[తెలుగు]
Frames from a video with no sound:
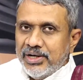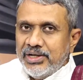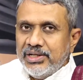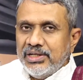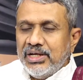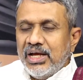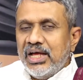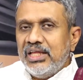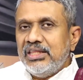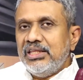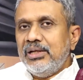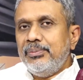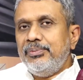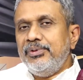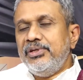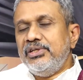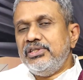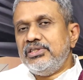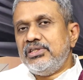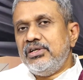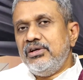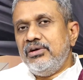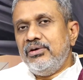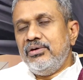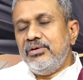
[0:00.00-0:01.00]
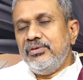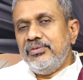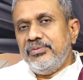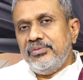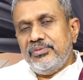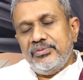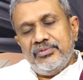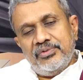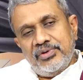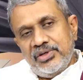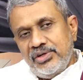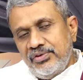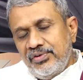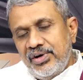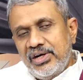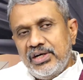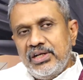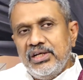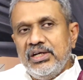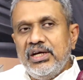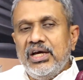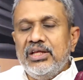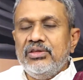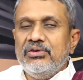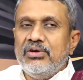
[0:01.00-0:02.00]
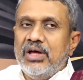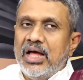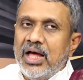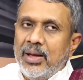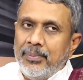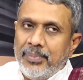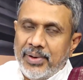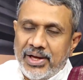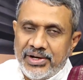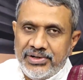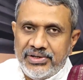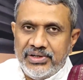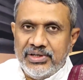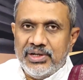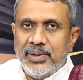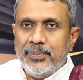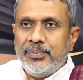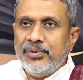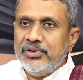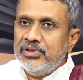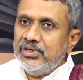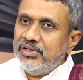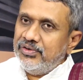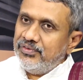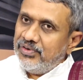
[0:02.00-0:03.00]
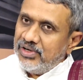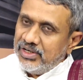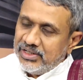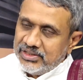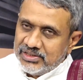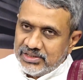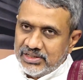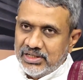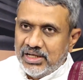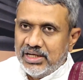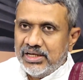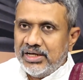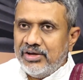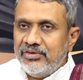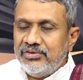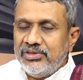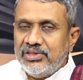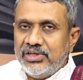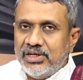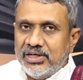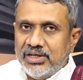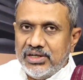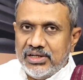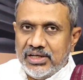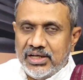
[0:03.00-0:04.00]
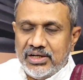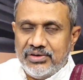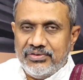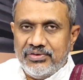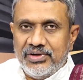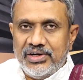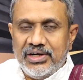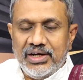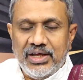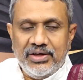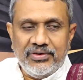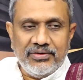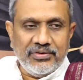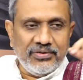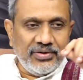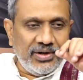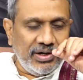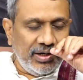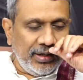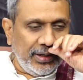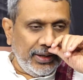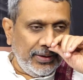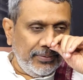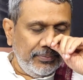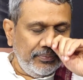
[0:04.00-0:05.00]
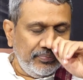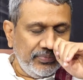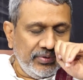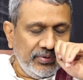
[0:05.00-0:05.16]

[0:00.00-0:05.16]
పార్టీకి ఆంధ్రప్రదేశ్లో వీరు వెళ్ళటం కాదు ఆ పార్టీ రేపొద్దున వాళ్ళు నిజంగా రేవంత్ రెడ్డి గారు వెళ్ళినా ఎవరు వెళ్ళినా